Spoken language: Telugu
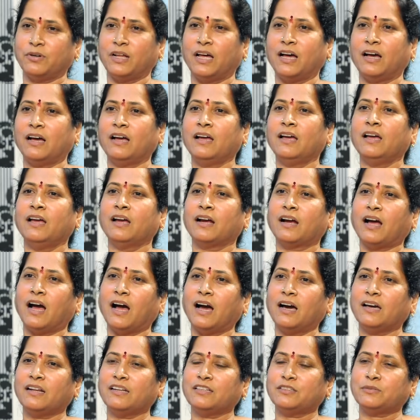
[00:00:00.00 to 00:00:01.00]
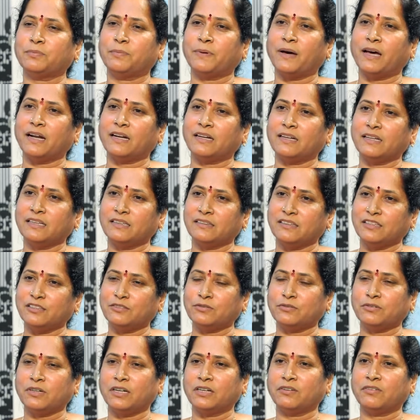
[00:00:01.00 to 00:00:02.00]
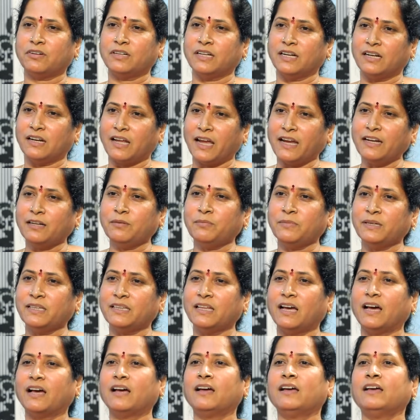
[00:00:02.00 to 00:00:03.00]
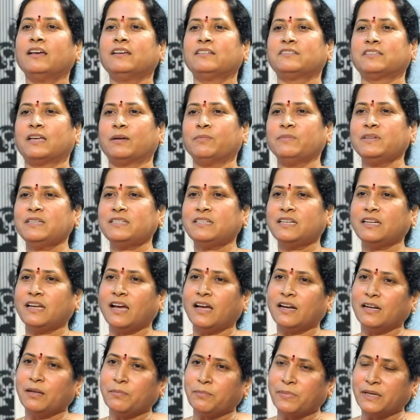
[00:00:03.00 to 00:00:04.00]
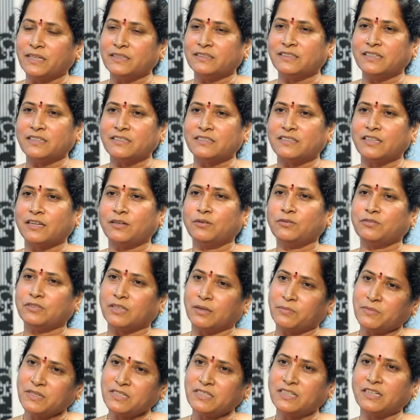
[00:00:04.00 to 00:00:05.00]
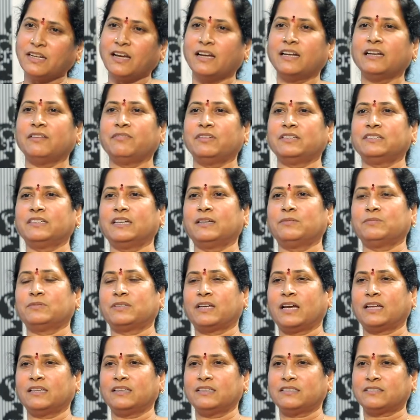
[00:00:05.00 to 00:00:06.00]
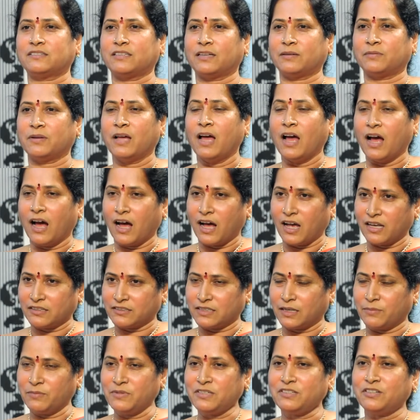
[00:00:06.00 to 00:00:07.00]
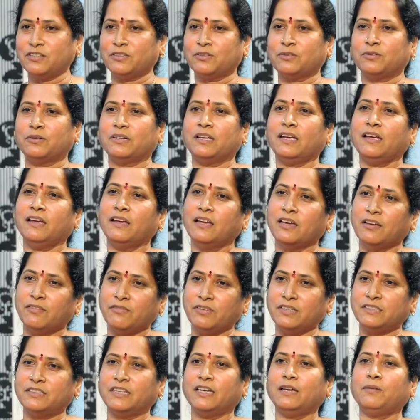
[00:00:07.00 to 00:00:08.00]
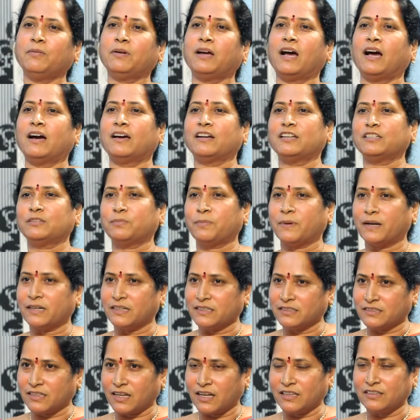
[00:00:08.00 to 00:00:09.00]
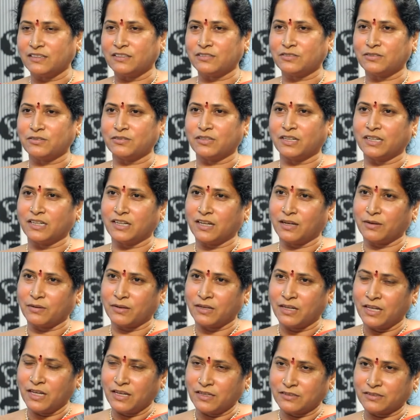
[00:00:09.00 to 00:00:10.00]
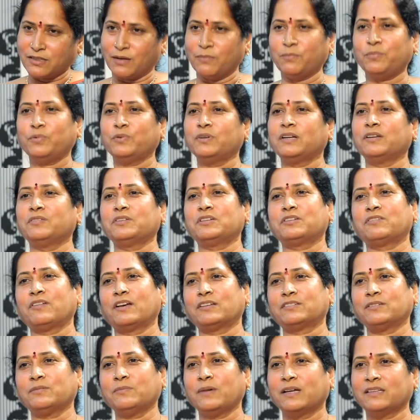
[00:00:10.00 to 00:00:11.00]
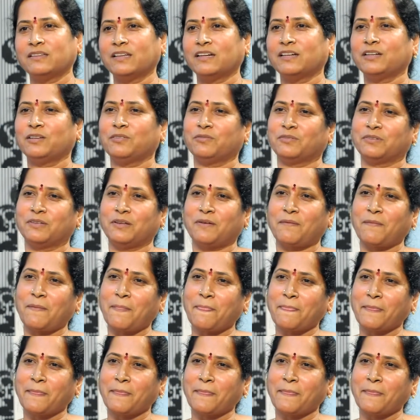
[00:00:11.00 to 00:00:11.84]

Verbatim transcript: కూడా కాంగ్రెస్ పార్టీ తీసుకున్నటువంటి లైన్ మీద సమిష్టిగానే పనిచేస్తారు సమిష్టిగానే విజయం సాధిస్తారు ఆ సమిష్టితోనే విజయం కాంగ్రెస్ పార్టీ సాధిస్తుందనే సంపూర్ణ విశ్వాసం అందరికీ ఉంది